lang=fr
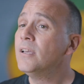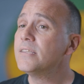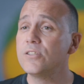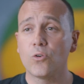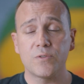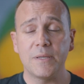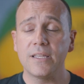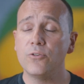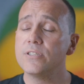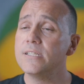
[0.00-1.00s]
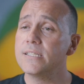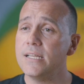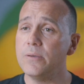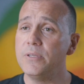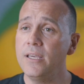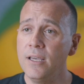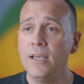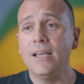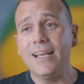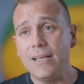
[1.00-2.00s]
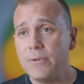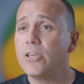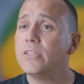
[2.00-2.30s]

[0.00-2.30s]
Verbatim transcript: Si on se mettait à utiliser les pieds, eh bien,